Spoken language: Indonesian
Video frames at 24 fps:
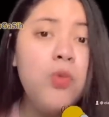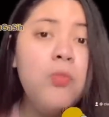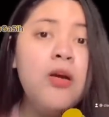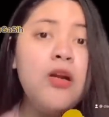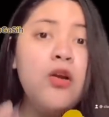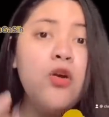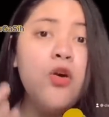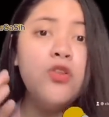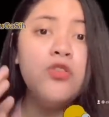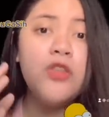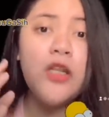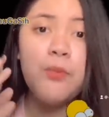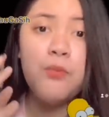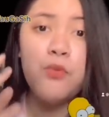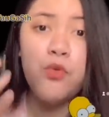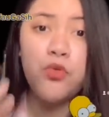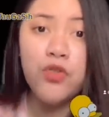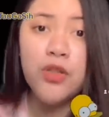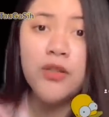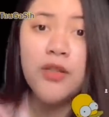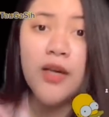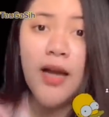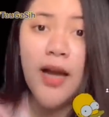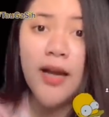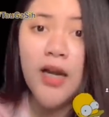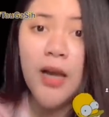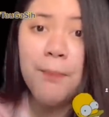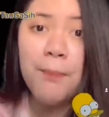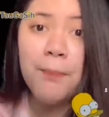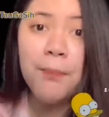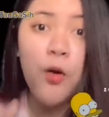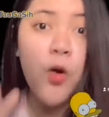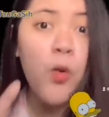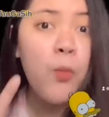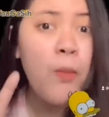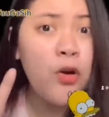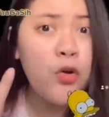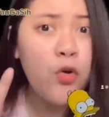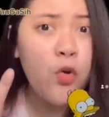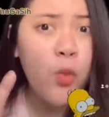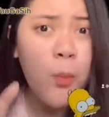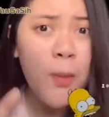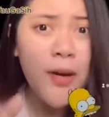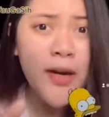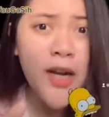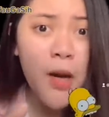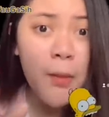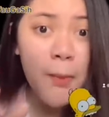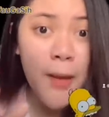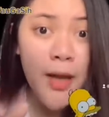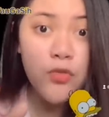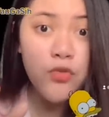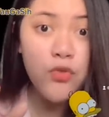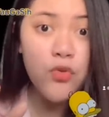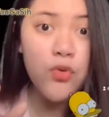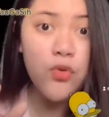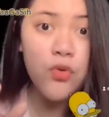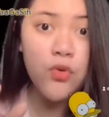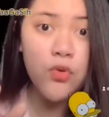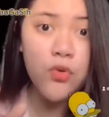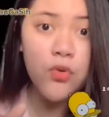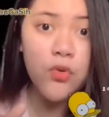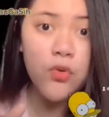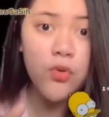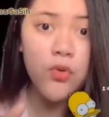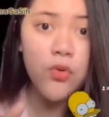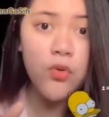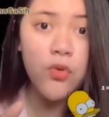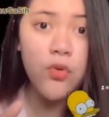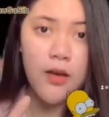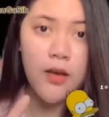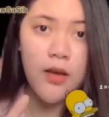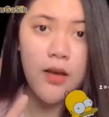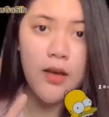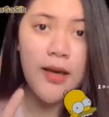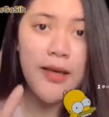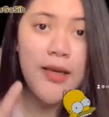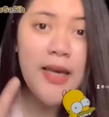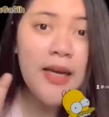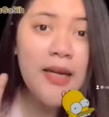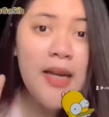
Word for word: berkontribusi terhadap kuman-kuman yang masuk. Yang